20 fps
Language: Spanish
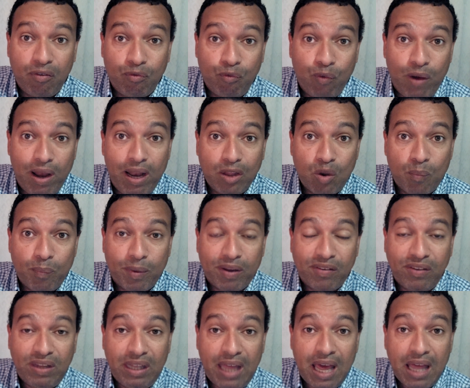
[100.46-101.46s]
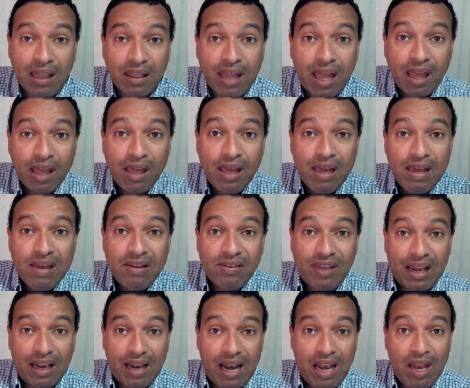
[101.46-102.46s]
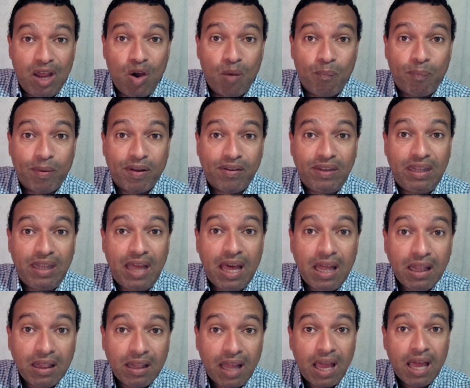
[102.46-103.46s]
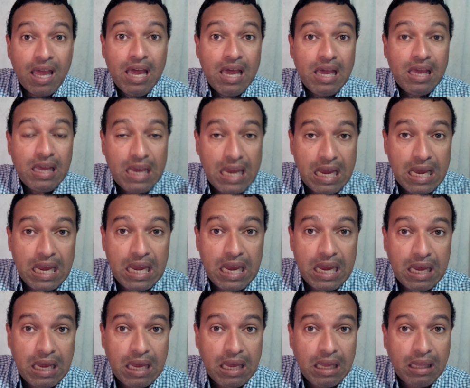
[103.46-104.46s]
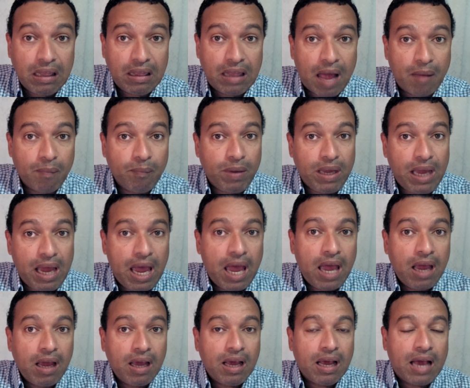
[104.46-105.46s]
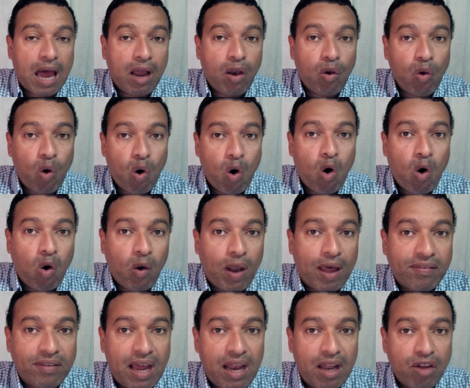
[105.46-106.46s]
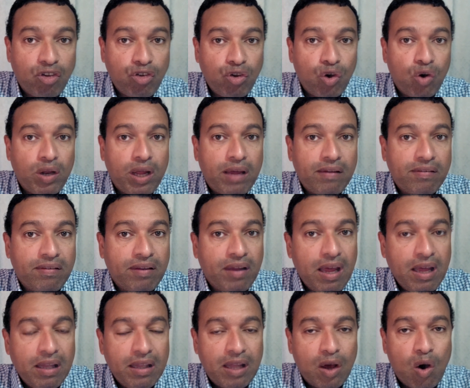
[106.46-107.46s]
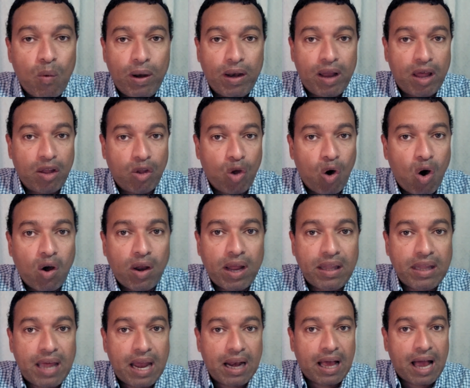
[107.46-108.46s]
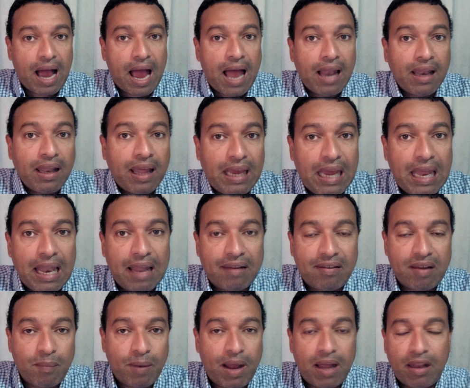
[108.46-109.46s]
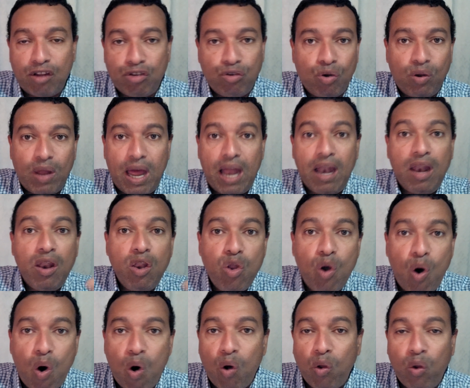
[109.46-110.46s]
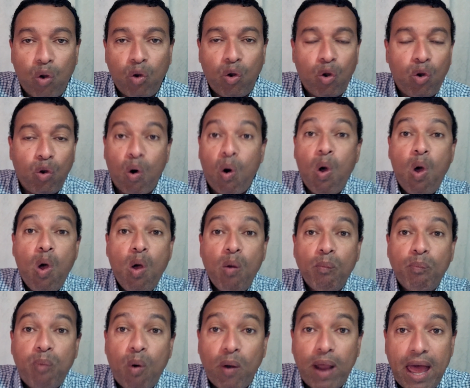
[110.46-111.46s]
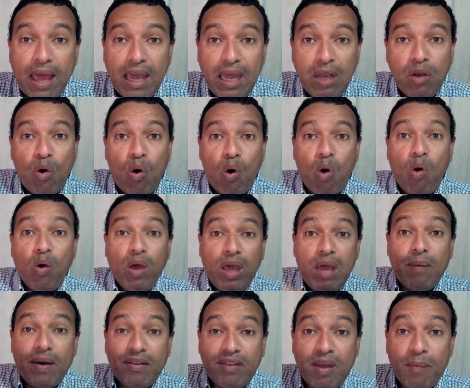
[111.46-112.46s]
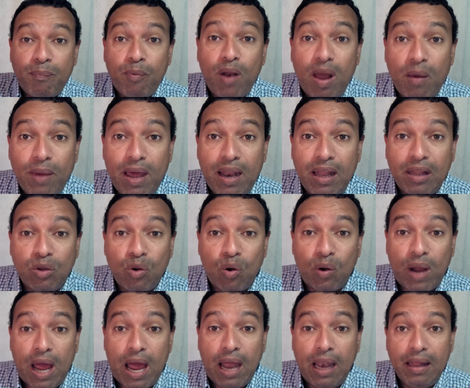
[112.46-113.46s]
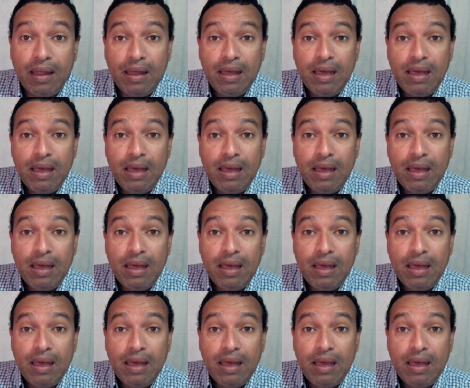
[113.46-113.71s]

fue electo presidente, se reeligió presidente y también ganó las elecciones de gobernadores, de alcaldes y la Asamblea Nacional. No, no, no, no. Por ahí no. Y va a ser por la vía electoral.